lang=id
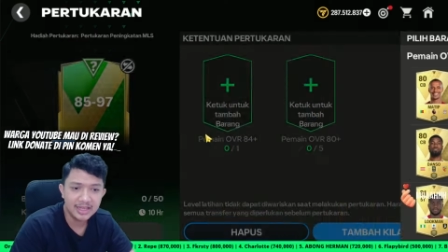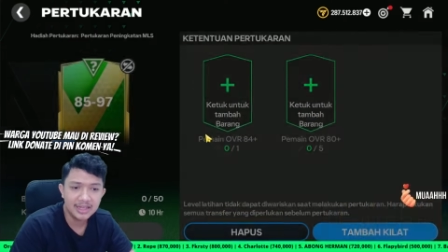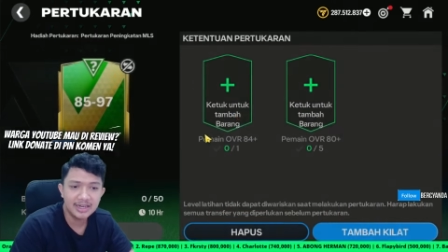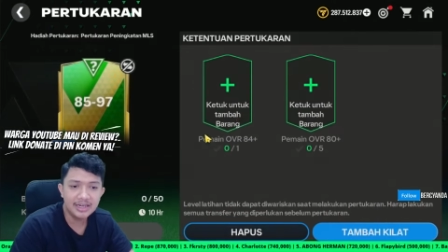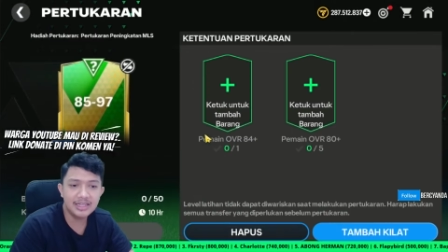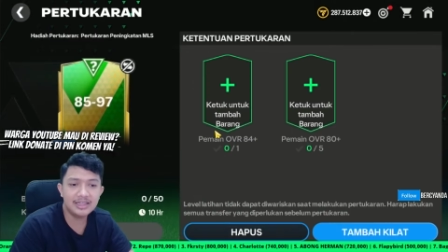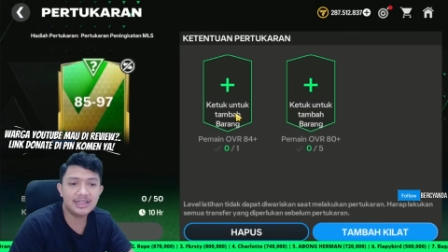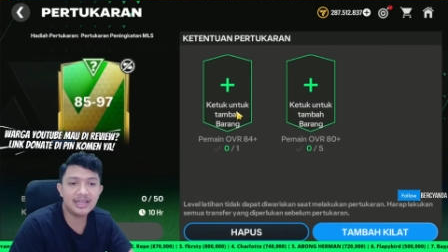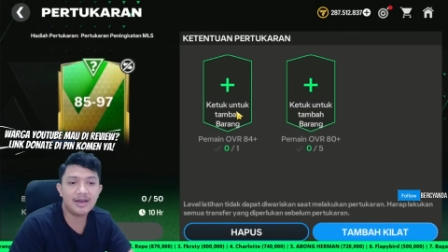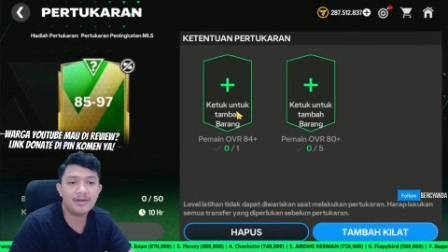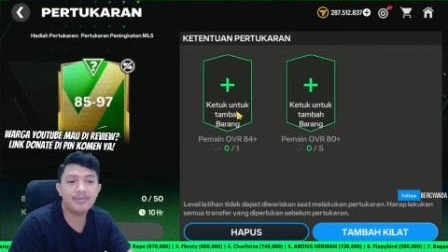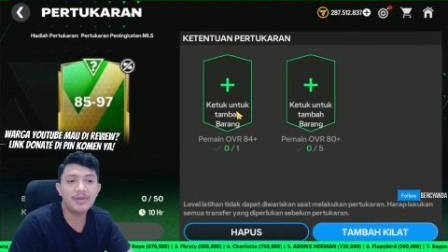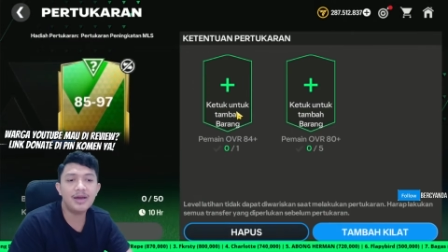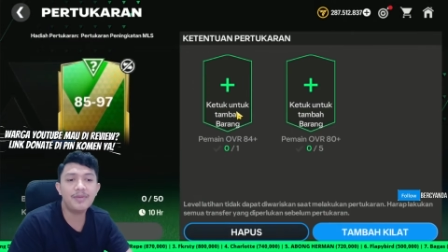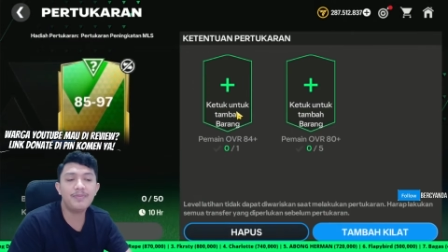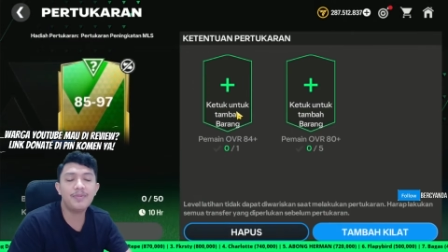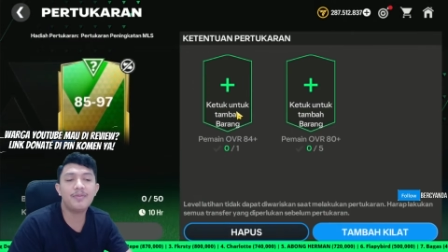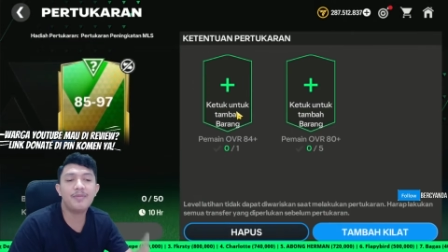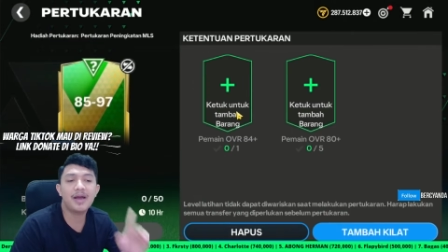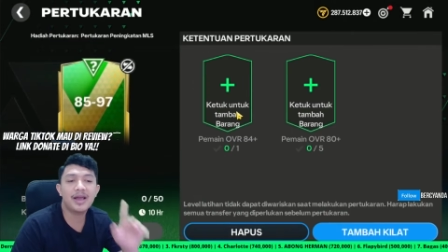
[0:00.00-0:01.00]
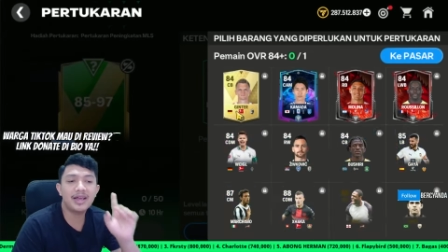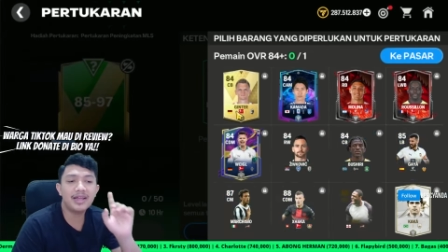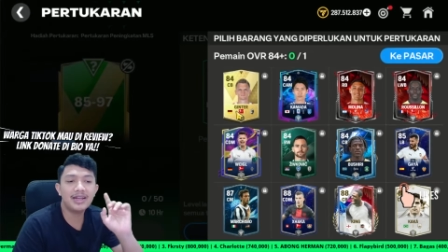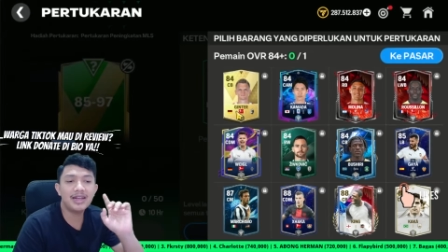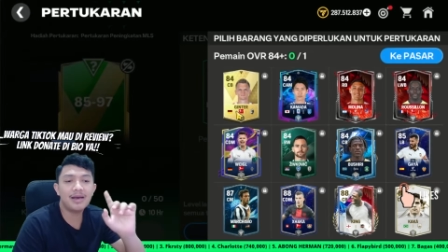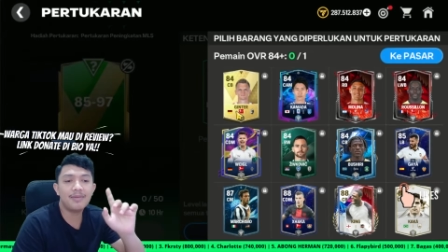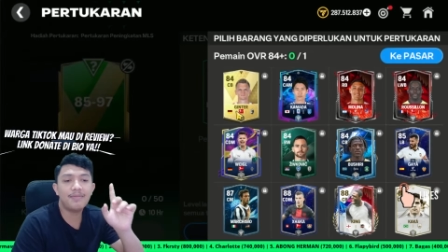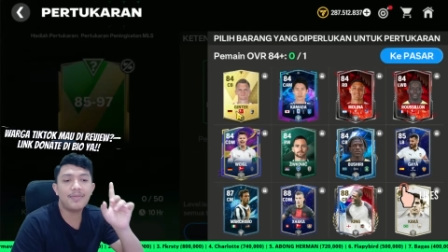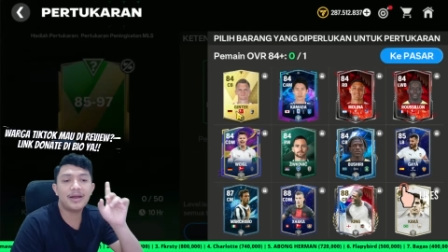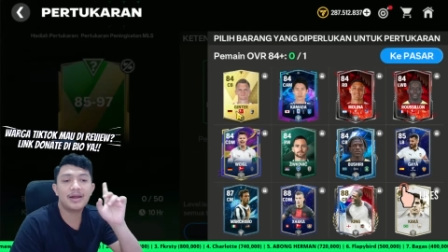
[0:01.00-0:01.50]
ditambah pemain
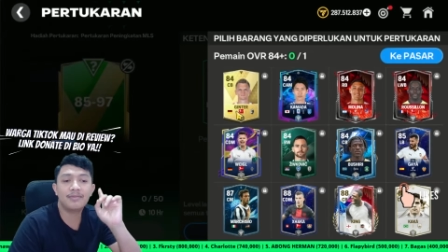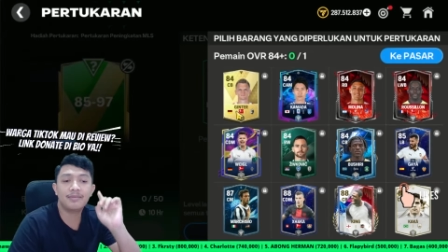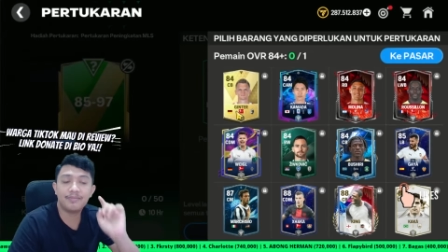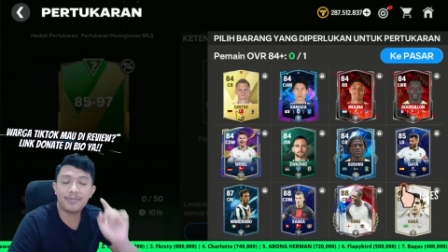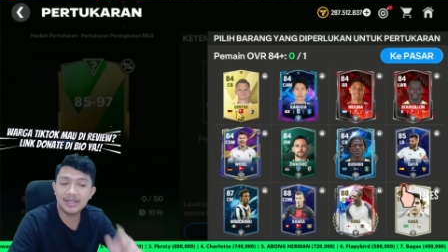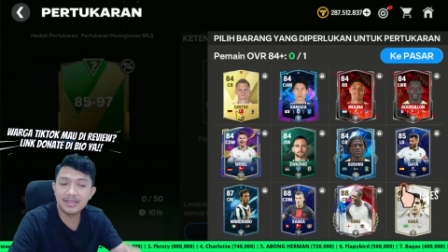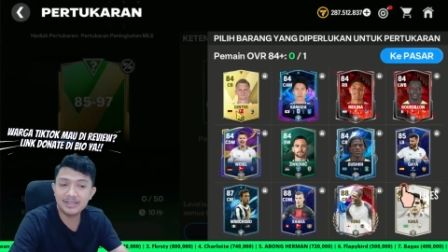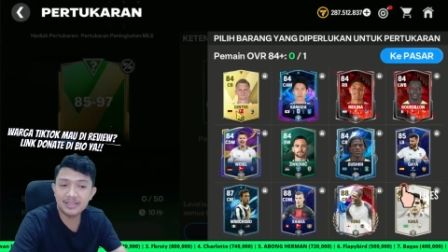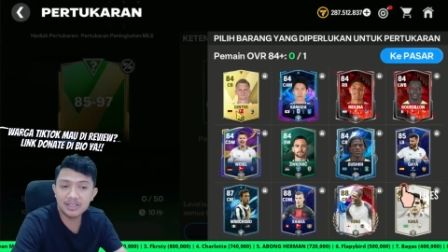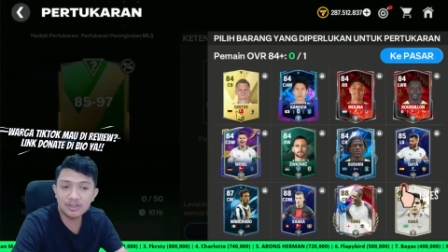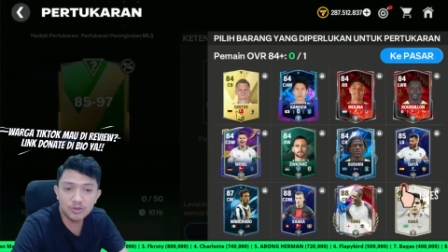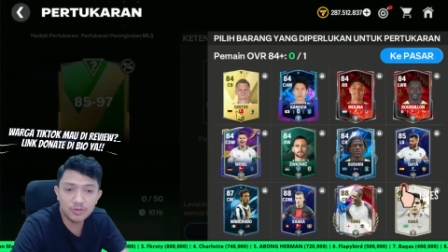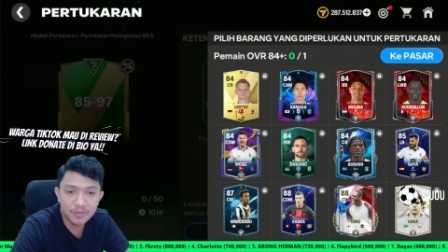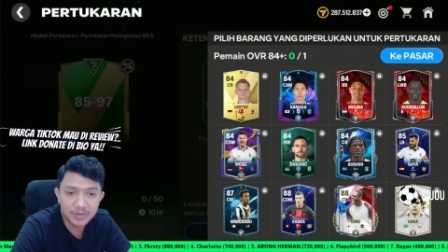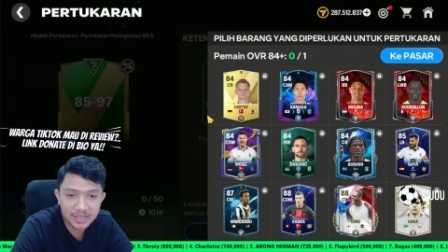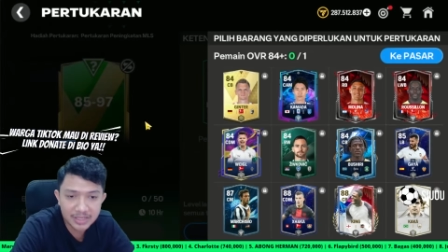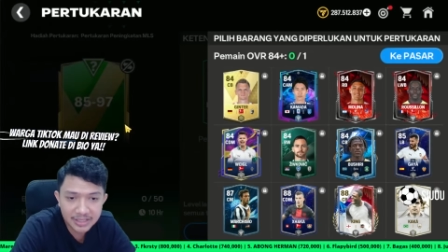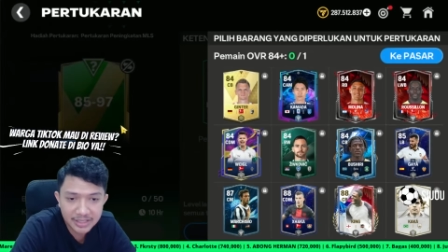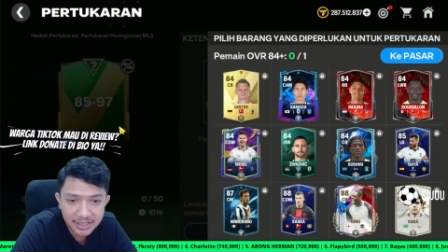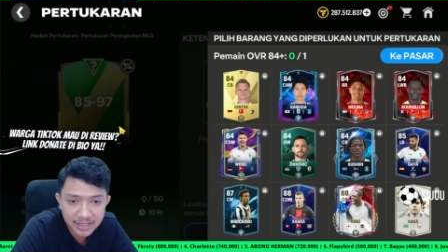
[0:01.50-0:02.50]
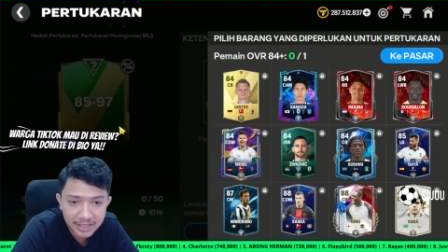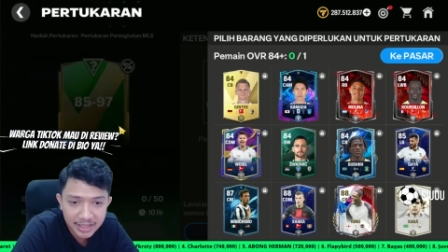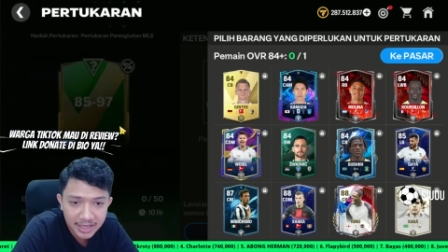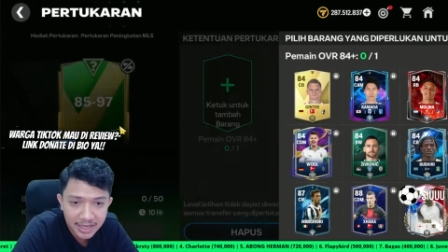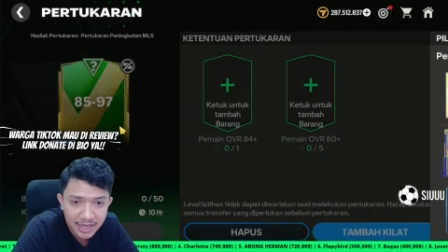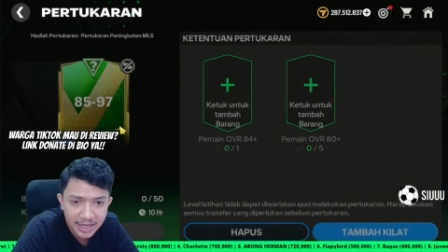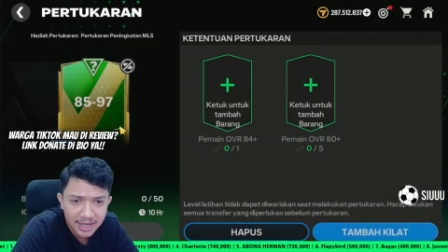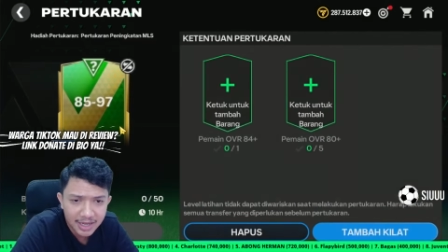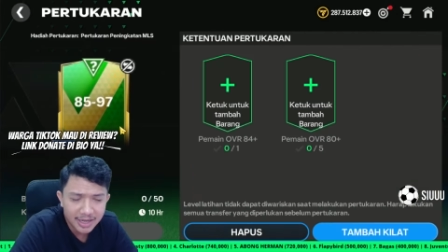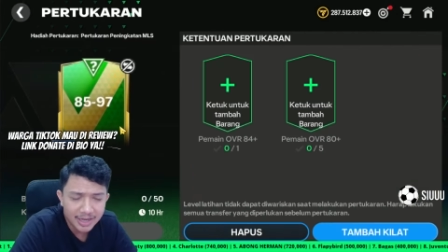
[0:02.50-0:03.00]
841 biji
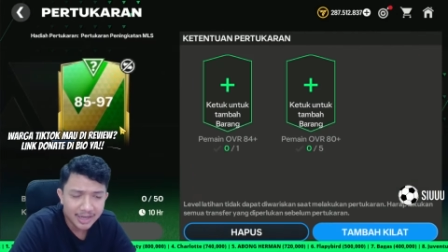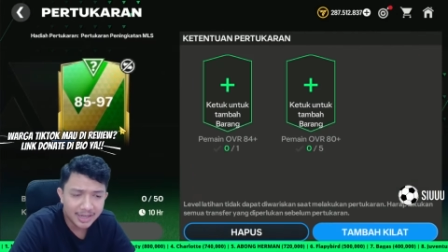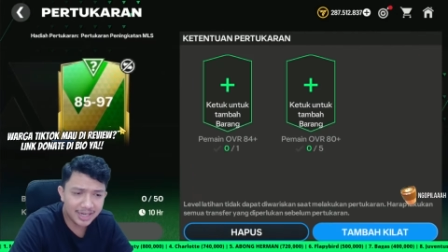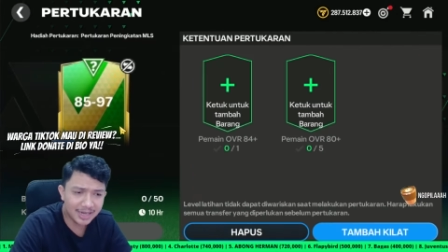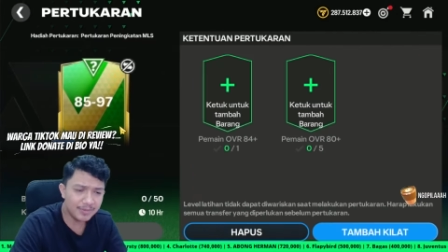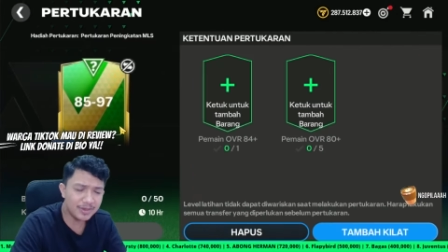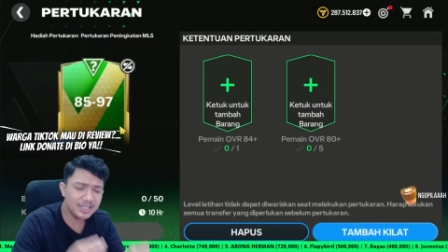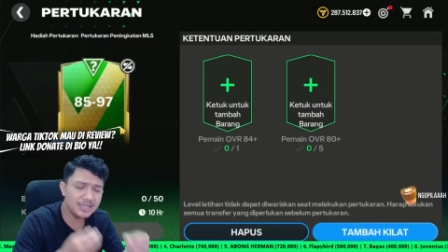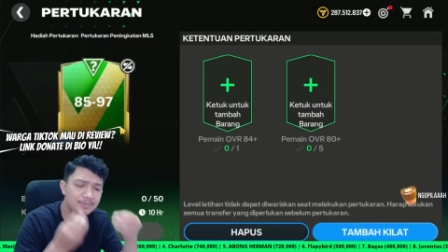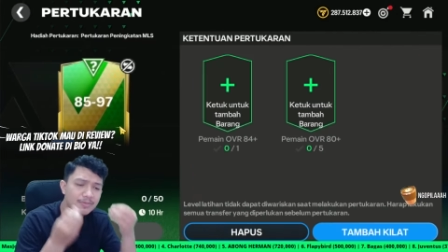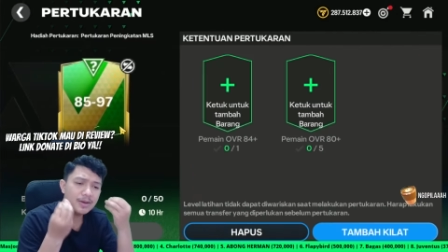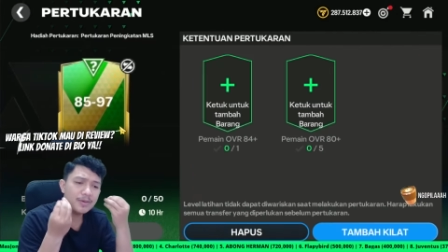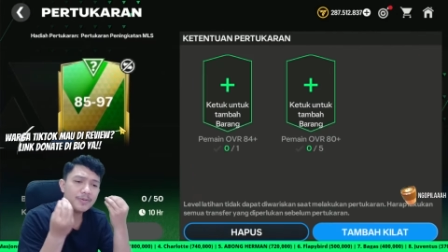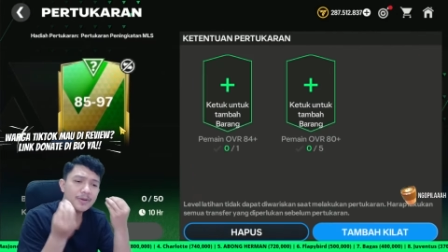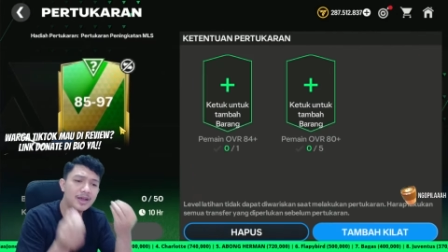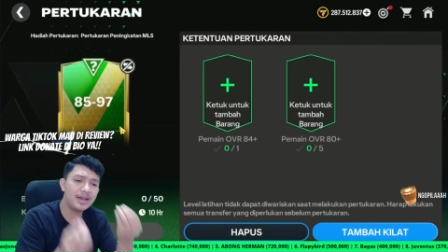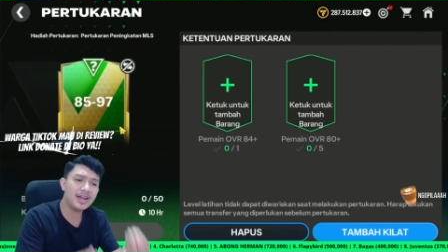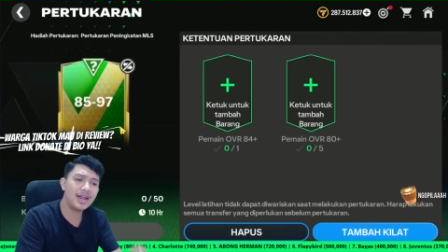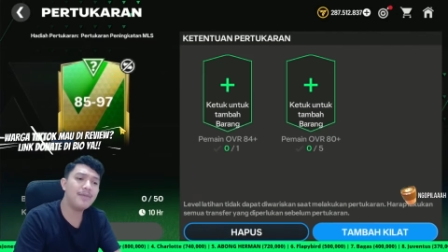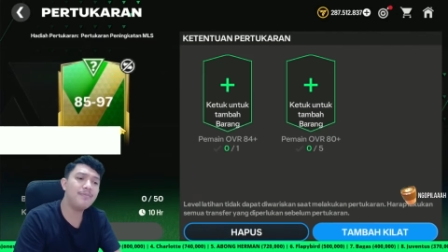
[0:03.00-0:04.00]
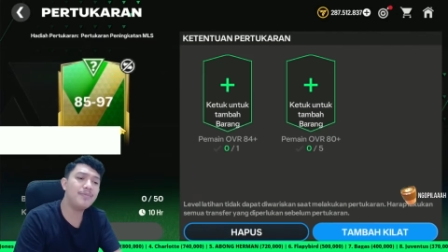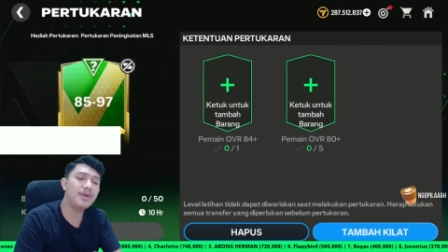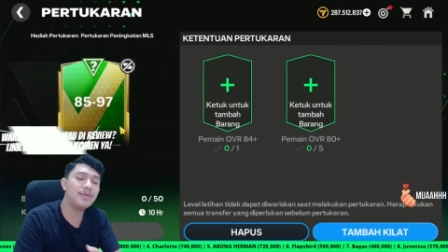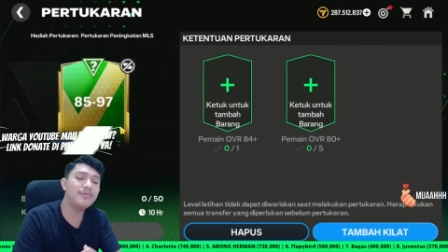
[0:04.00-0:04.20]
ini menyebabkan apa?